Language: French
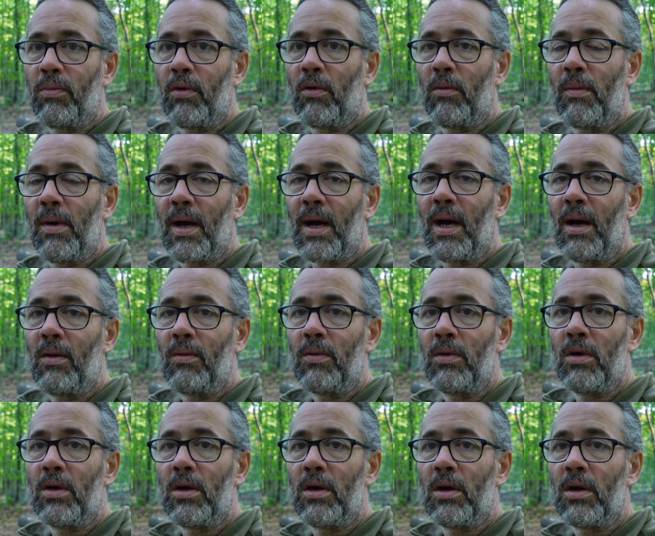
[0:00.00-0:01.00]
pour me
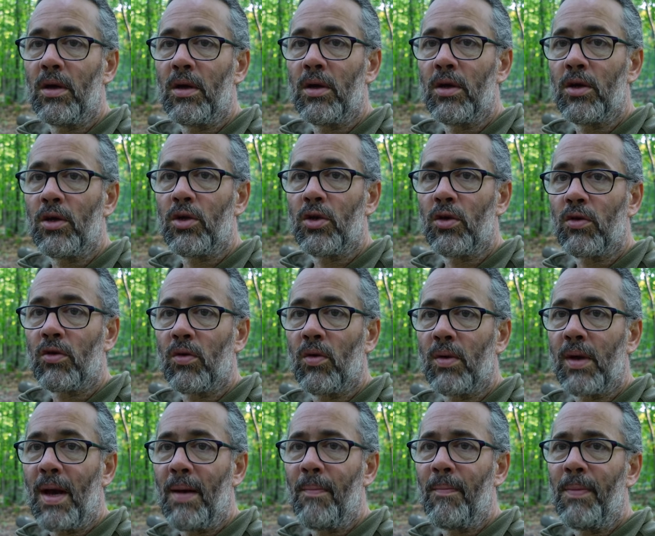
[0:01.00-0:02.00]
rendre euh, jusqu'au
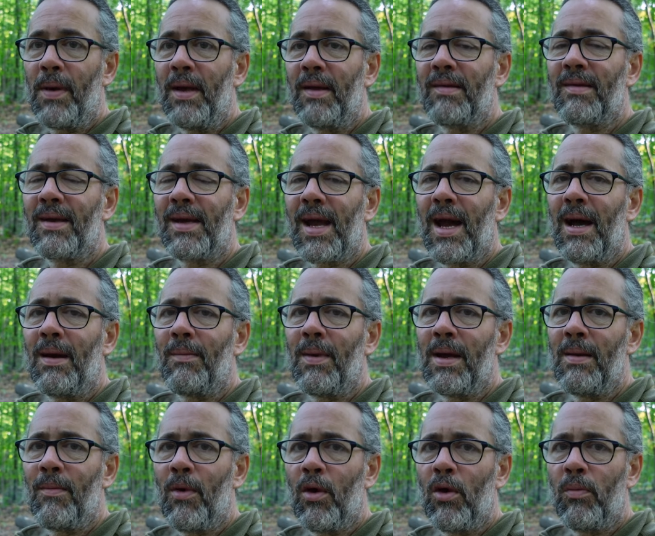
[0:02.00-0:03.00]
camping, c'est quand
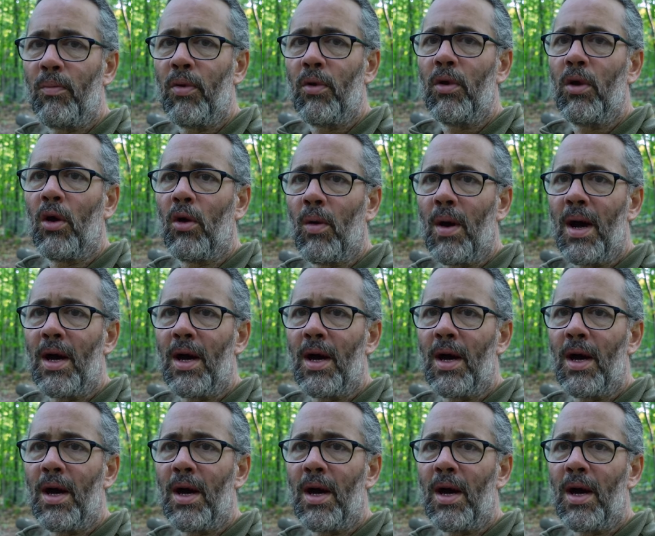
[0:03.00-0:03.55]
même un peu long.